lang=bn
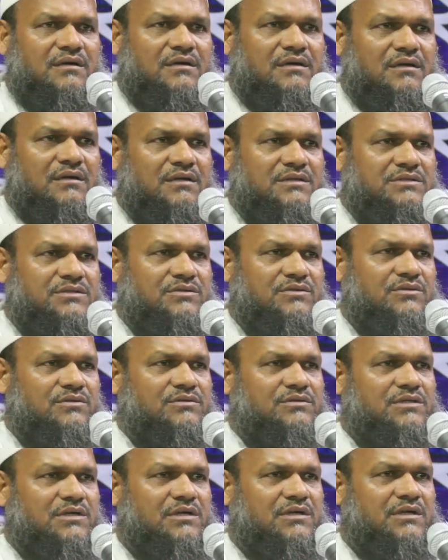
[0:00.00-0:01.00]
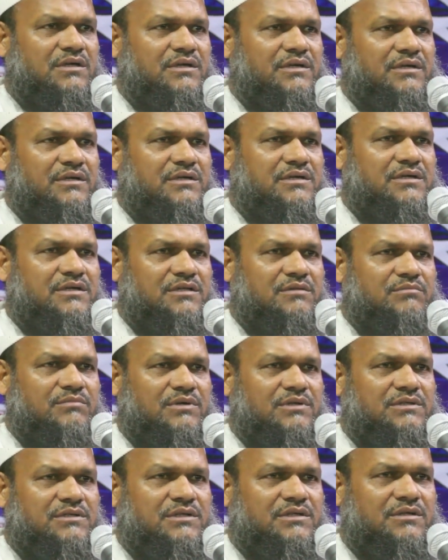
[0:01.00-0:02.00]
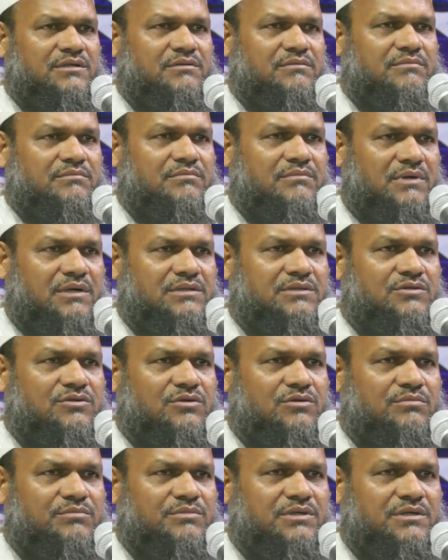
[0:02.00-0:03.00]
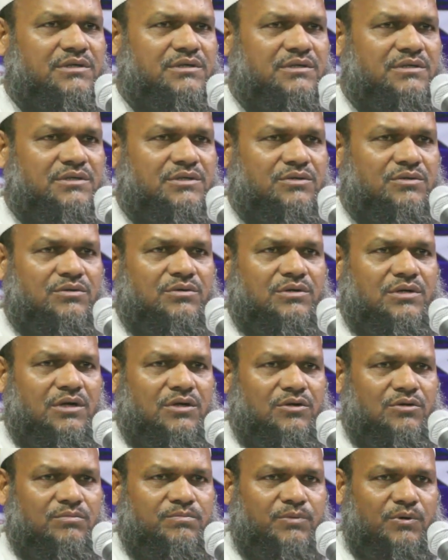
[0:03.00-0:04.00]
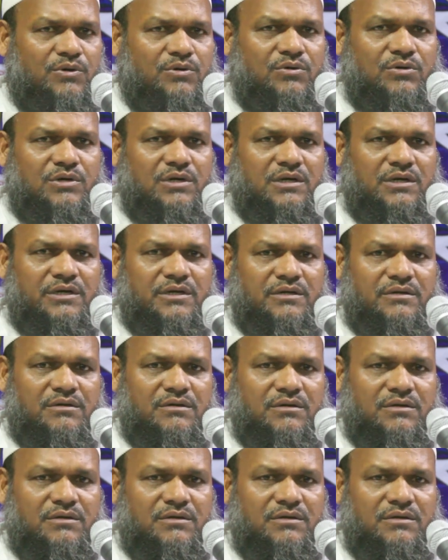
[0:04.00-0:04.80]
আল্লাহ যেন তারা এই খিদমতের মাধ্যমে ইহকাল ও পরকালে